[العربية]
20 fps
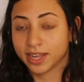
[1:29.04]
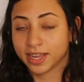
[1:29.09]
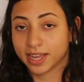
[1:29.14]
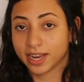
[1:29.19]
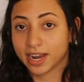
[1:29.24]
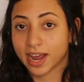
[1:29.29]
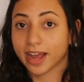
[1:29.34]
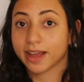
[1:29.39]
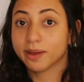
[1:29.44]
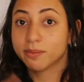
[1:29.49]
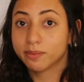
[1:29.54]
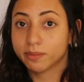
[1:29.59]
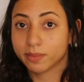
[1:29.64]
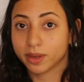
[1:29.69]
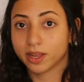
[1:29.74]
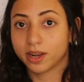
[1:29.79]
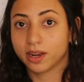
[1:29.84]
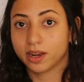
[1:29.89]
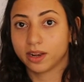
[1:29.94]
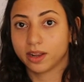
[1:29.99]
العام
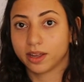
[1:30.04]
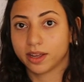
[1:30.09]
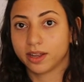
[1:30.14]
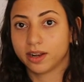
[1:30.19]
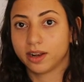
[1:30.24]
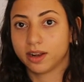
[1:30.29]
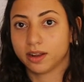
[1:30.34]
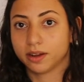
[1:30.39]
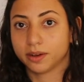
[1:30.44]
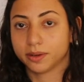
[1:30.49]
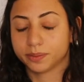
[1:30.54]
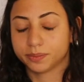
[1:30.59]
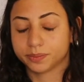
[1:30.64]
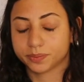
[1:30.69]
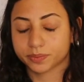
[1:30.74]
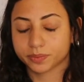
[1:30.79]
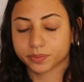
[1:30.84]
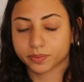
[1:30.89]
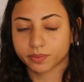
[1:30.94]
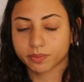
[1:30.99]
الـ
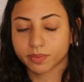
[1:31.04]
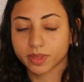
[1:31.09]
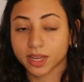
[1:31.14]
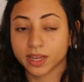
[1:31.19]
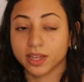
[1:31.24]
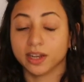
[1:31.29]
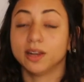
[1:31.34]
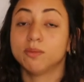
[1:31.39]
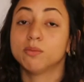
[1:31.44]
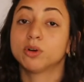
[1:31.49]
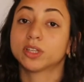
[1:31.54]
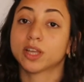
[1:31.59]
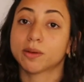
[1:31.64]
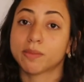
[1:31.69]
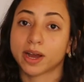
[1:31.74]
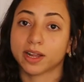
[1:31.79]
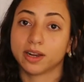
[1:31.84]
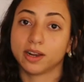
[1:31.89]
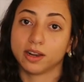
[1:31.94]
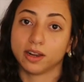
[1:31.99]
الـ
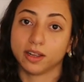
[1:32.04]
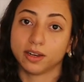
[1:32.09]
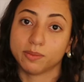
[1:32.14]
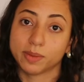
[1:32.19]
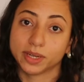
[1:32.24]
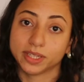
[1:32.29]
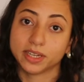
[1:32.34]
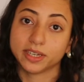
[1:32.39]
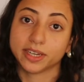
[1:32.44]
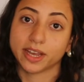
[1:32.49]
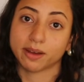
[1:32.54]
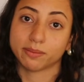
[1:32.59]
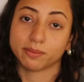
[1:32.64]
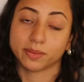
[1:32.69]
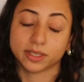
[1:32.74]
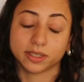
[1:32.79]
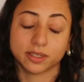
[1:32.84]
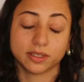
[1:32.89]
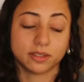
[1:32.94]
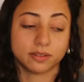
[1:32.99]
للمجتمع المدني
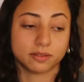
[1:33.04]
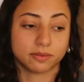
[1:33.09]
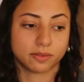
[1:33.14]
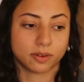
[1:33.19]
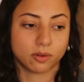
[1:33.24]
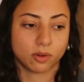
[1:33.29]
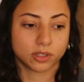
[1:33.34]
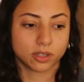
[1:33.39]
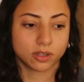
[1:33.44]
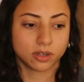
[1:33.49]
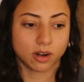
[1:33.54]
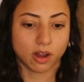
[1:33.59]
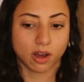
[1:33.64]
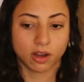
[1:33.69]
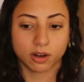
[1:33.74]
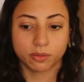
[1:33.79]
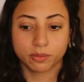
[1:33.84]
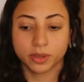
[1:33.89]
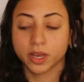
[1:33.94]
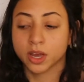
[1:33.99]
عامة في الوطن
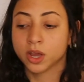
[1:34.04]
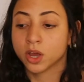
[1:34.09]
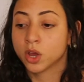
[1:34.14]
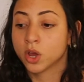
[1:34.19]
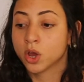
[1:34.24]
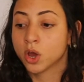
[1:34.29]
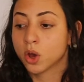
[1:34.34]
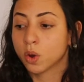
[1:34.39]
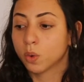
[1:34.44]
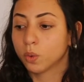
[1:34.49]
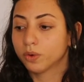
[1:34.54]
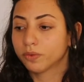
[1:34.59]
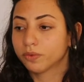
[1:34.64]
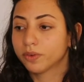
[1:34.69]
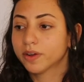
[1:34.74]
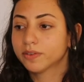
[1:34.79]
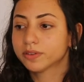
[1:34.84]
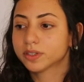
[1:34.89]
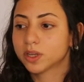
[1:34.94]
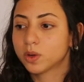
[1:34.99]
العربي
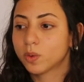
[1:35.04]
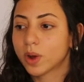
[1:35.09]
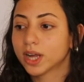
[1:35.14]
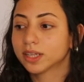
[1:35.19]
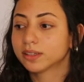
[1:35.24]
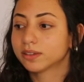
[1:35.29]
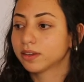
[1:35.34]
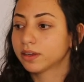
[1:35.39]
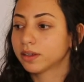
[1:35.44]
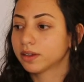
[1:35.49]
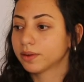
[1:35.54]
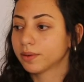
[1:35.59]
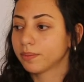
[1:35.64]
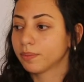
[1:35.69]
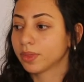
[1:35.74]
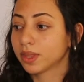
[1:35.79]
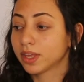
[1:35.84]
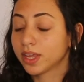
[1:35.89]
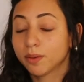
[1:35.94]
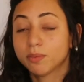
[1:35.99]
وفي نفس الوقت
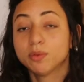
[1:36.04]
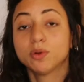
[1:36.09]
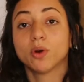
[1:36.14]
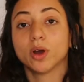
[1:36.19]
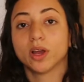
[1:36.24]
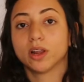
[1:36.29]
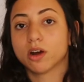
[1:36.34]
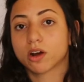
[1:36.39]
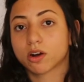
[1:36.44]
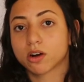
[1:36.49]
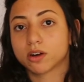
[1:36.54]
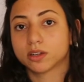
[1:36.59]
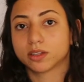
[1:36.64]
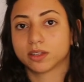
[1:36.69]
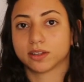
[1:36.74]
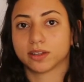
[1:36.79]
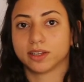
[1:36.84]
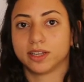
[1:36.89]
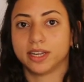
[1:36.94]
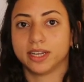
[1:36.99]
يبنوا علاقات
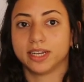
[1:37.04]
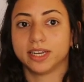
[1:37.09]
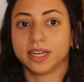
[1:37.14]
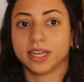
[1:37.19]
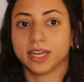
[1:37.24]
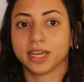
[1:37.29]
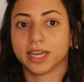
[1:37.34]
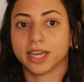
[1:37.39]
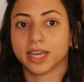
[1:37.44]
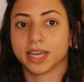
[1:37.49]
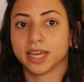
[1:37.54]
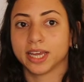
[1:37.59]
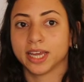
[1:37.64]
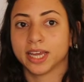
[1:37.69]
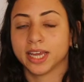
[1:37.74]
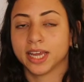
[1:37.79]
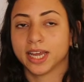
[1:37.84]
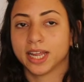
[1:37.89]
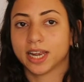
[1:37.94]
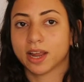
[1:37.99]
لأن
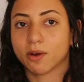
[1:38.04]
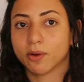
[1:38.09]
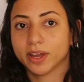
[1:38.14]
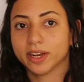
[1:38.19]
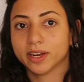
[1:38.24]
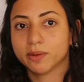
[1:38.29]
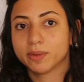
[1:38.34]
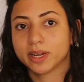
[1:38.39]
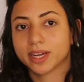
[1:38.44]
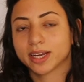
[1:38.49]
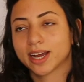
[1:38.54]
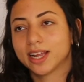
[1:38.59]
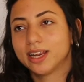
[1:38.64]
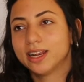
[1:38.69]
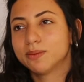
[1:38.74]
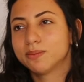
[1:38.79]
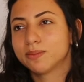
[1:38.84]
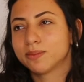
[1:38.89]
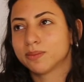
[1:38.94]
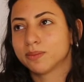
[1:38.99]
لو احنا
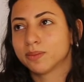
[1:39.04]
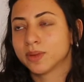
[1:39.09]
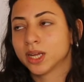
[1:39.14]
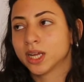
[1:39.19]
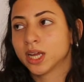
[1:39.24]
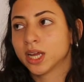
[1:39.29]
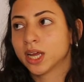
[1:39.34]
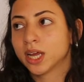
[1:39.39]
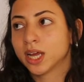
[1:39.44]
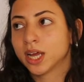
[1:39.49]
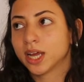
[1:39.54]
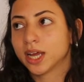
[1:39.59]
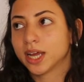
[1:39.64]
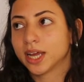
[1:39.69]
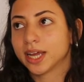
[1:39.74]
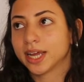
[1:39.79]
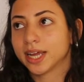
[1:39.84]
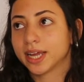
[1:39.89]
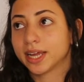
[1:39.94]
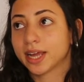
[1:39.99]
بنتكلم
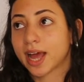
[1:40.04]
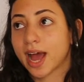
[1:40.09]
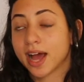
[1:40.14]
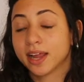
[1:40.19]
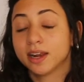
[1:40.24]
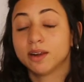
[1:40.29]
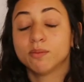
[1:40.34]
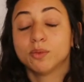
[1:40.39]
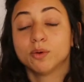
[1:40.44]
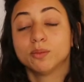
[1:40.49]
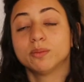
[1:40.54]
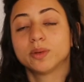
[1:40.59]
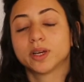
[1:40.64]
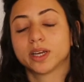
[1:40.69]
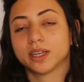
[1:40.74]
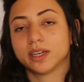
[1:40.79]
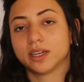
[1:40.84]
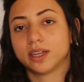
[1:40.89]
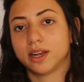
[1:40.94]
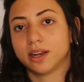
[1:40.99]
هل
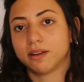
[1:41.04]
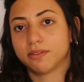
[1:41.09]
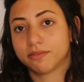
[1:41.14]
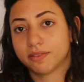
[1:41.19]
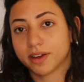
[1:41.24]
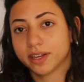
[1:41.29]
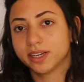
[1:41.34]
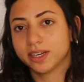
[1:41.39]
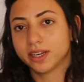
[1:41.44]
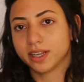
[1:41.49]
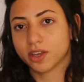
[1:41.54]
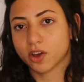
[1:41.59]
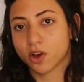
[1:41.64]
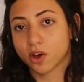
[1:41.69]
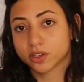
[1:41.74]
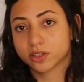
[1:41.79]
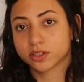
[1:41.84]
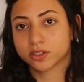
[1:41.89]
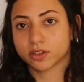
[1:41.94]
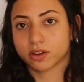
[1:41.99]
ممكن الفن
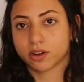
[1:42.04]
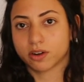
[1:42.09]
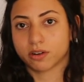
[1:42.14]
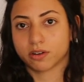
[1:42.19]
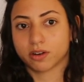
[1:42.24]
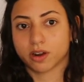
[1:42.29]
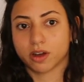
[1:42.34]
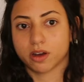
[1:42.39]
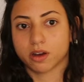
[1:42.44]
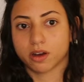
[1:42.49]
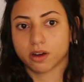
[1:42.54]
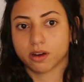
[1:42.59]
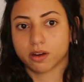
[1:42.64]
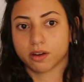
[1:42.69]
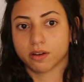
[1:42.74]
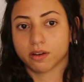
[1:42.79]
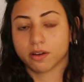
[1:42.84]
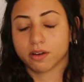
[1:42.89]
يأثر آه،